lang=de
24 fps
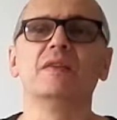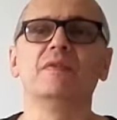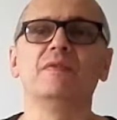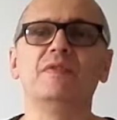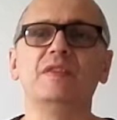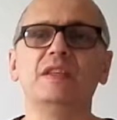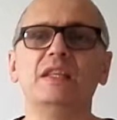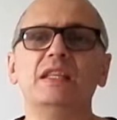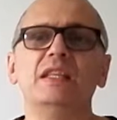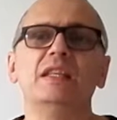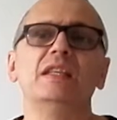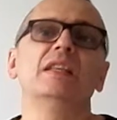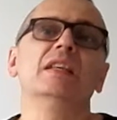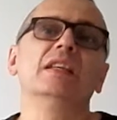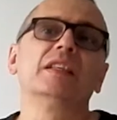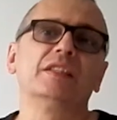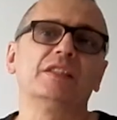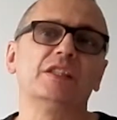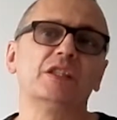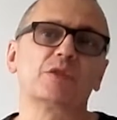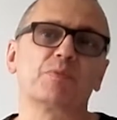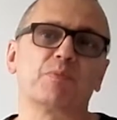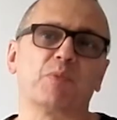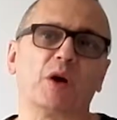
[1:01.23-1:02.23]
wie
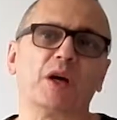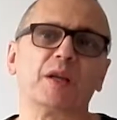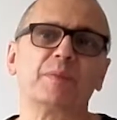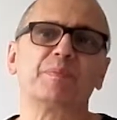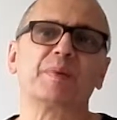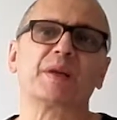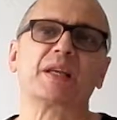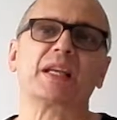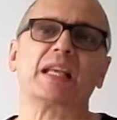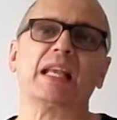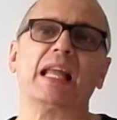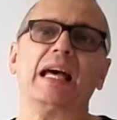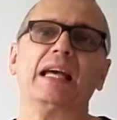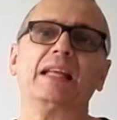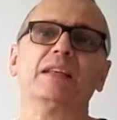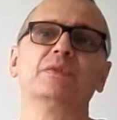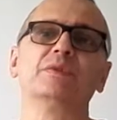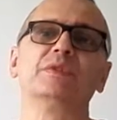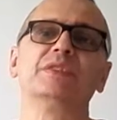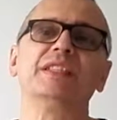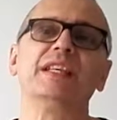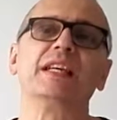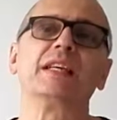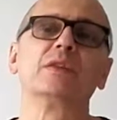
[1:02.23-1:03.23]
die
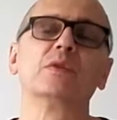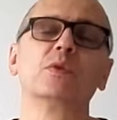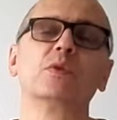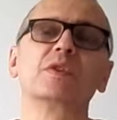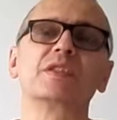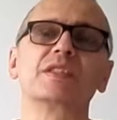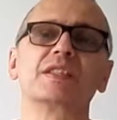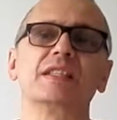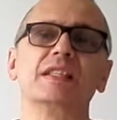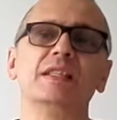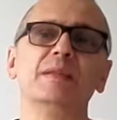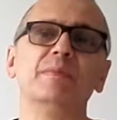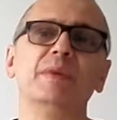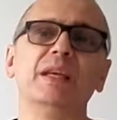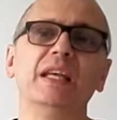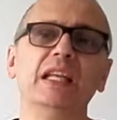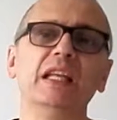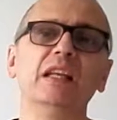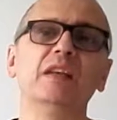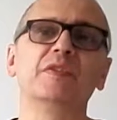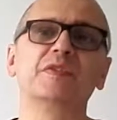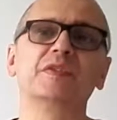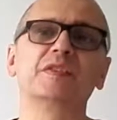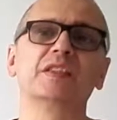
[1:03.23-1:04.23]
Sportbekleidung, die er nutzt, ihm
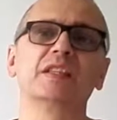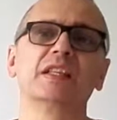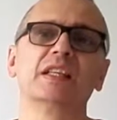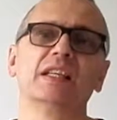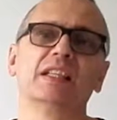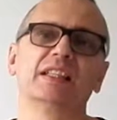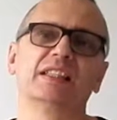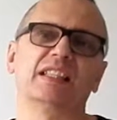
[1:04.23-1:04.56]
hilft,